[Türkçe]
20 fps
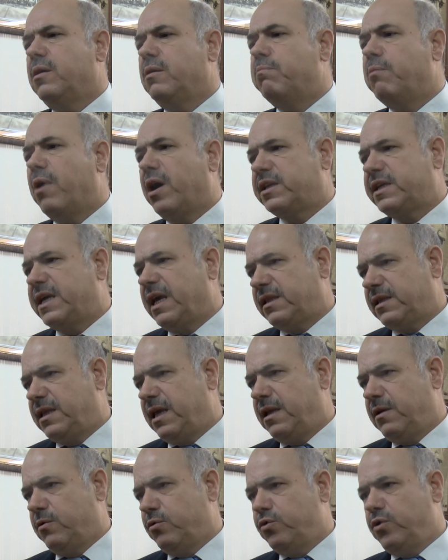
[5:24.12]

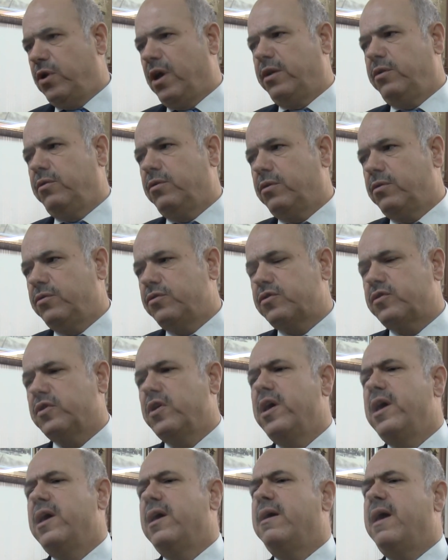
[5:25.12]
marketleri uyarıyoruz.
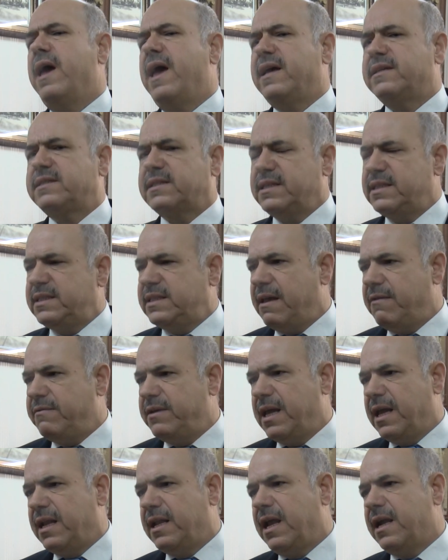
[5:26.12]
Eski
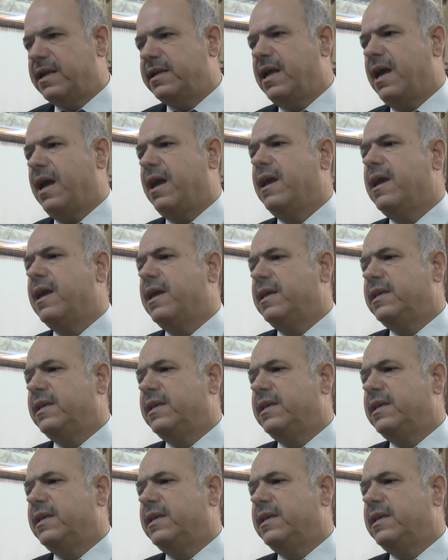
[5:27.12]
seviyelerine